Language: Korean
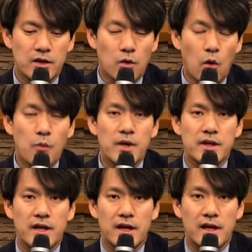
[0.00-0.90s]
도움이
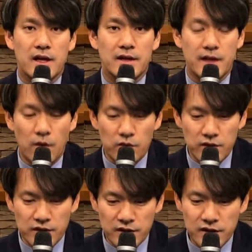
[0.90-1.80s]
될
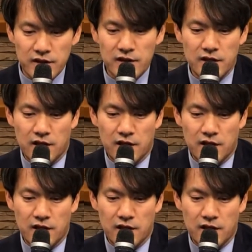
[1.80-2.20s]
내용들을